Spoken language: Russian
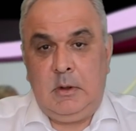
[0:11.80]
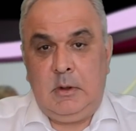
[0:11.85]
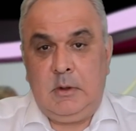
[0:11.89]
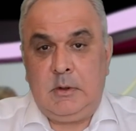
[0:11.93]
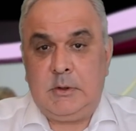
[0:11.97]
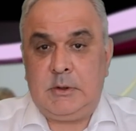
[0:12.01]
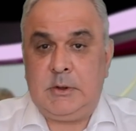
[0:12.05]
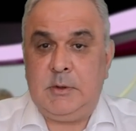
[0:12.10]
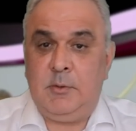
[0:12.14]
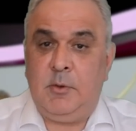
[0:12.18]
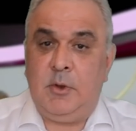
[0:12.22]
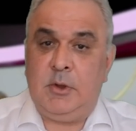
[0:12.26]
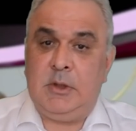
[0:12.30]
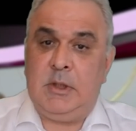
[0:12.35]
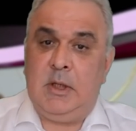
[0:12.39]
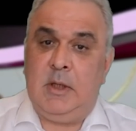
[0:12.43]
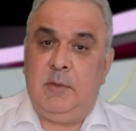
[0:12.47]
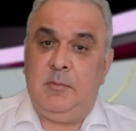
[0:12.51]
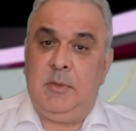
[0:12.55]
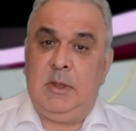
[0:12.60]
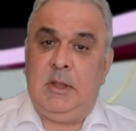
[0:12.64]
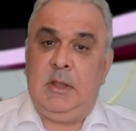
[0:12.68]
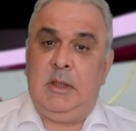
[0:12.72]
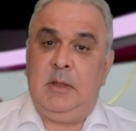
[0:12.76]
Сегодня
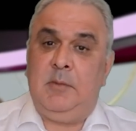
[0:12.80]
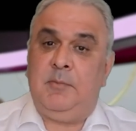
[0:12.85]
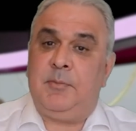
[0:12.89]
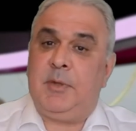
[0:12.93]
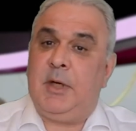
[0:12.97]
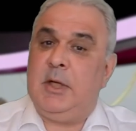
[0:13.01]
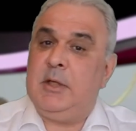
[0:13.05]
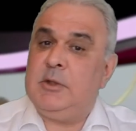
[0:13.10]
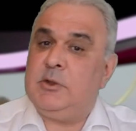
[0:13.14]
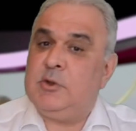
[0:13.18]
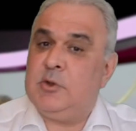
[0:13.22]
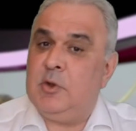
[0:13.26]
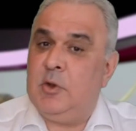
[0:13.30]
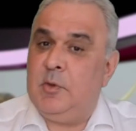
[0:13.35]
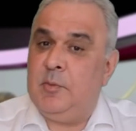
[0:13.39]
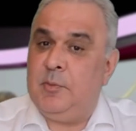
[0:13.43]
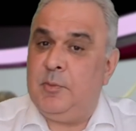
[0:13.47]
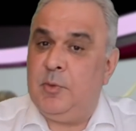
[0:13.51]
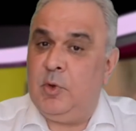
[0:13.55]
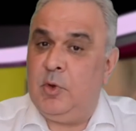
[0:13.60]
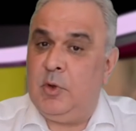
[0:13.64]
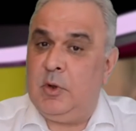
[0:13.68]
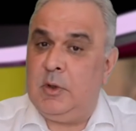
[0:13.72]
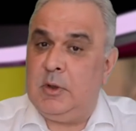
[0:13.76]
мы пройдем
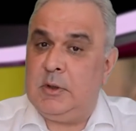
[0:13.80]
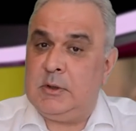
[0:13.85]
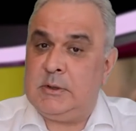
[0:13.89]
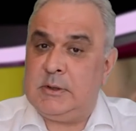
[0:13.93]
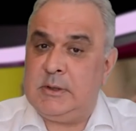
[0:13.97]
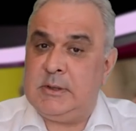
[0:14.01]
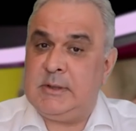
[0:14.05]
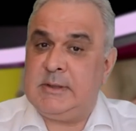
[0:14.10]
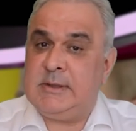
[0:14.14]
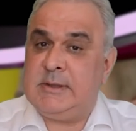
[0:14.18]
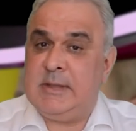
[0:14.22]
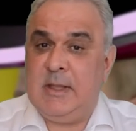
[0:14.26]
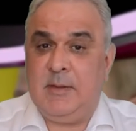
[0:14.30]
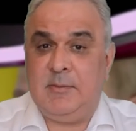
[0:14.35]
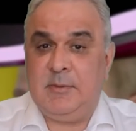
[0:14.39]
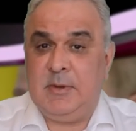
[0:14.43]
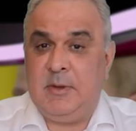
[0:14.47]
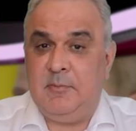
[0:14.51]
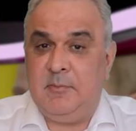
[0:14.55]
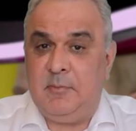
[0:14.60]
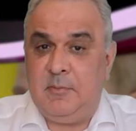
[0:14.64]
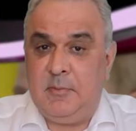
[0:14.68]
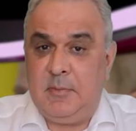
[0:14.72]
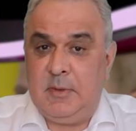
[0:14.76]
по
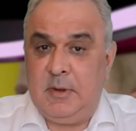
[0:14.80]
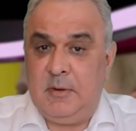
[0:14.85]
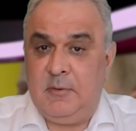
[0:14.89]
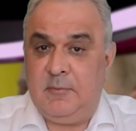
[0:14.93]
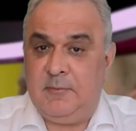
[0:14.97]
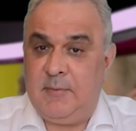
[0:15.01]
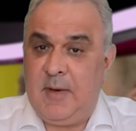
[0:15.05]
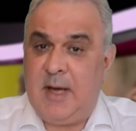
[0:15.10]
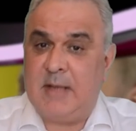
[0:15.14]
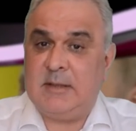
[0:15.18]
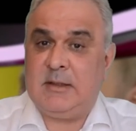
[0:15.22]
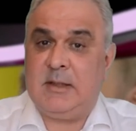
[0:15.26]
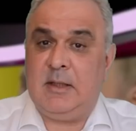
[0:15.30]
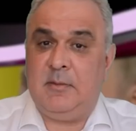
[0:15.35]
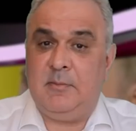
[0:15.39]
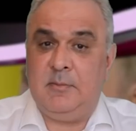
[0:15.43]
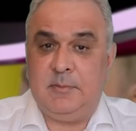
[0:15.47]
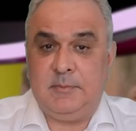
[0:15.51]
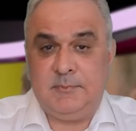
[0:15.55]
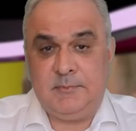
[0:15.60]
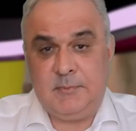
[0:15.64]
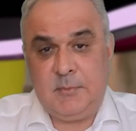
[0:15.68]
системным фактам,